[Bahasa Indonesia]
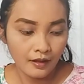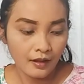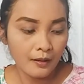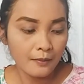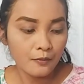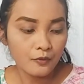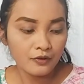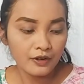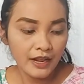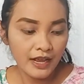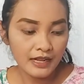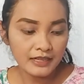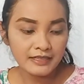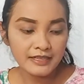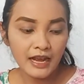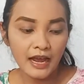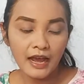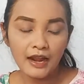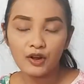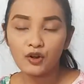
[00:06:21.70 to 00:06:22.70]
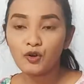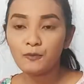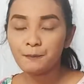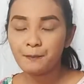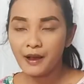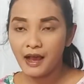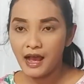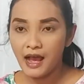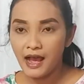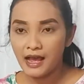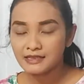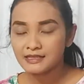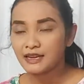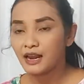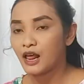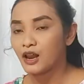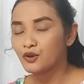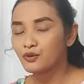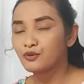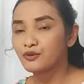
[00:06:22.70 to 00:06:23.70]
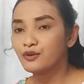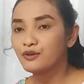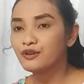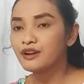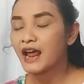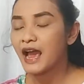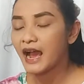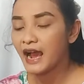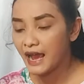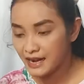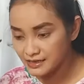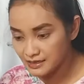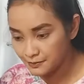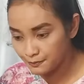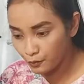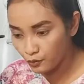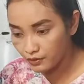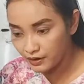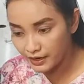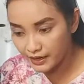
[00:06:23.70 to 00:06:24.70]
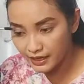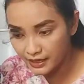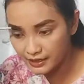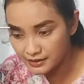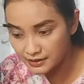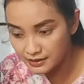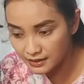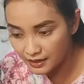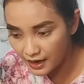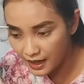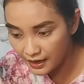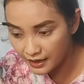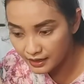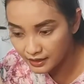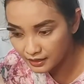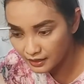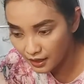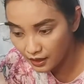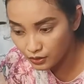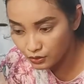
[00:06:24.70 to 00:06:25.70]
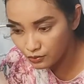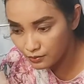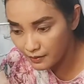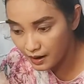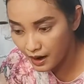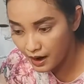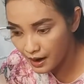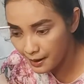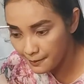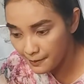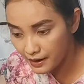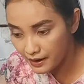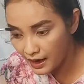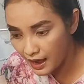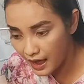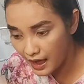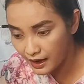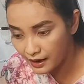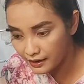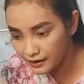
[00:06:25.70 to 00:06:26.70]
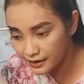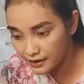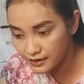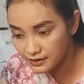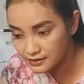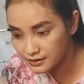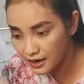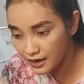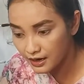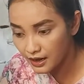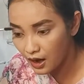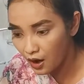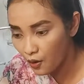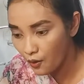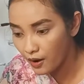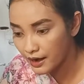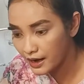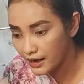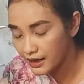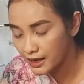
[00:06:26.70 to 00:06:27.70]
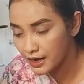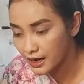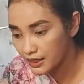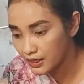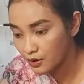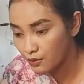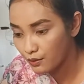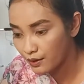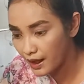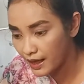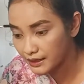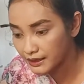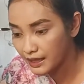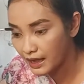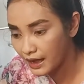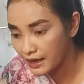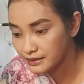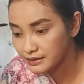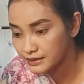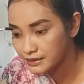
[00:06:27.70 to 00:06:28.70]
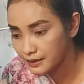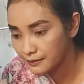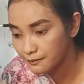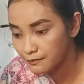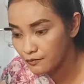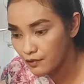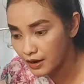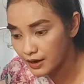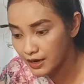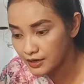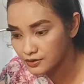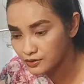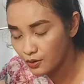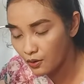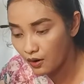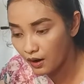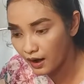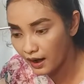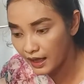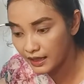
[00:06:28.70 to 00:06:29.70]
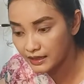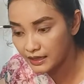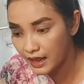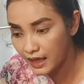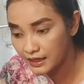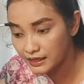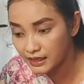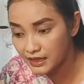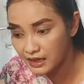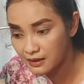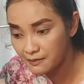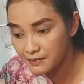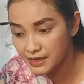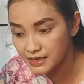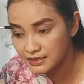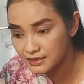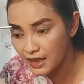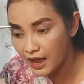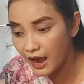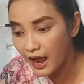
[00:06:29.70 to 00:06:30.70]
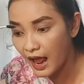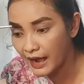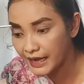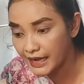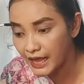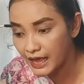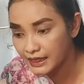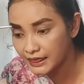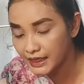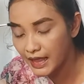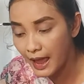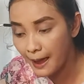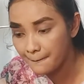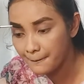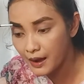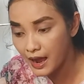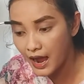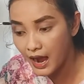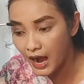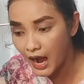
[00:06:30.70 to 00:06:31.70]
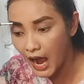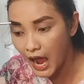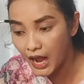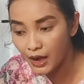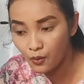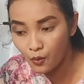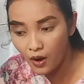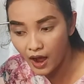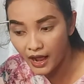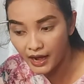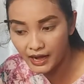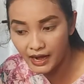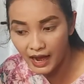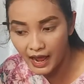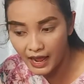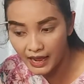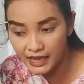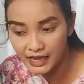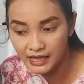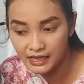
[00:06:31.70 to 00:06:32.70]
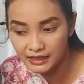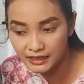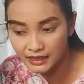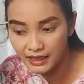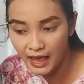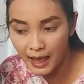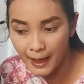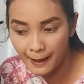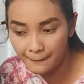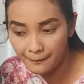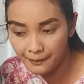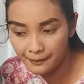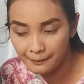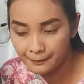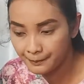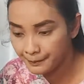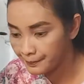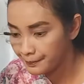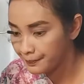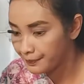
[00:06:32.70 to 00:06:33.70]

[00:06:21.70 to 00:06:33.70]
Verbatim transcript: Kemudian jangan lupa selalu gunakan spoolie setelah kita tuh menggambar alis dan kalau warnanya nanti kurang tajam warna coklat nanti bisa kalian tambahkan warna hitam.